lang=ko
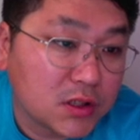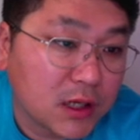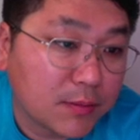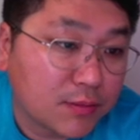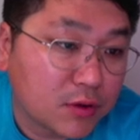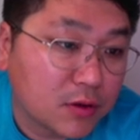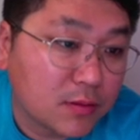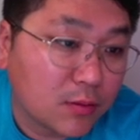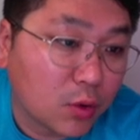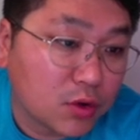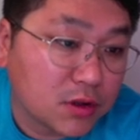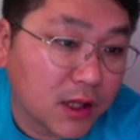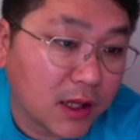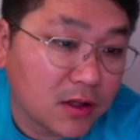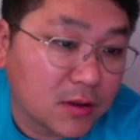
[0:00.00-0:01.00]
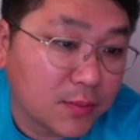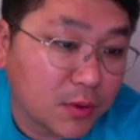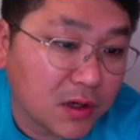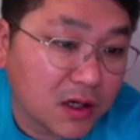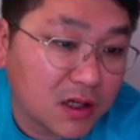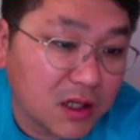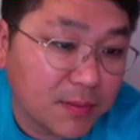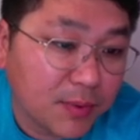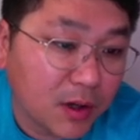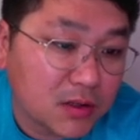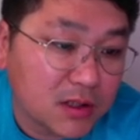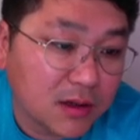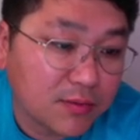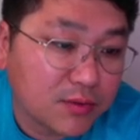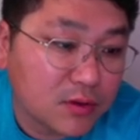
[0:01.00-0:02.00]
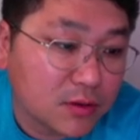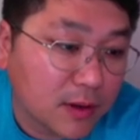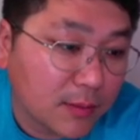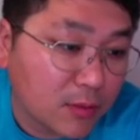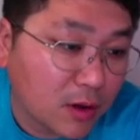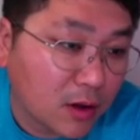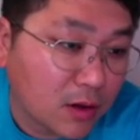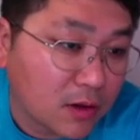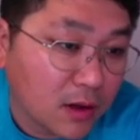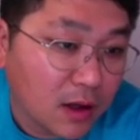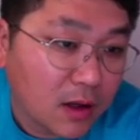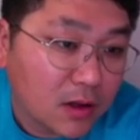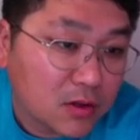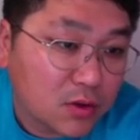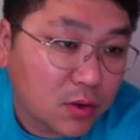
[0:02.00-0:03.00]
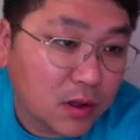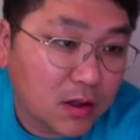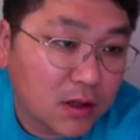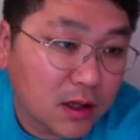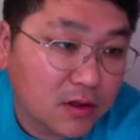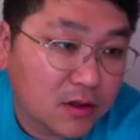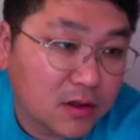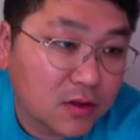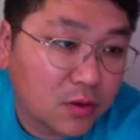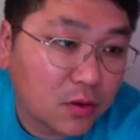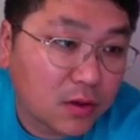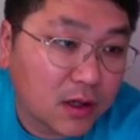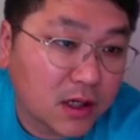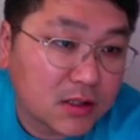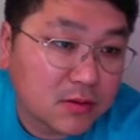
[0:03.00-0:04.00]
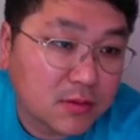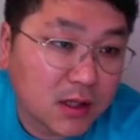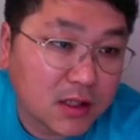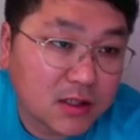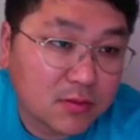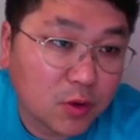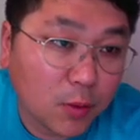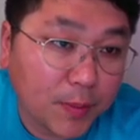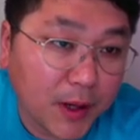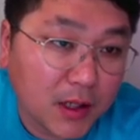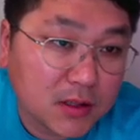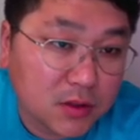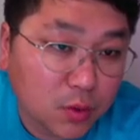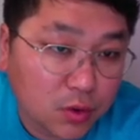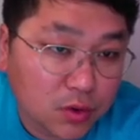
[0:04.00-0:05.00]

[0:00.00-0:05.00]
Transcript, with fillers: 제품, 모든 핸드폰의 리퍼 제품 한번 소개를 해드리도록 하겠습니다. 지금 이 페이지로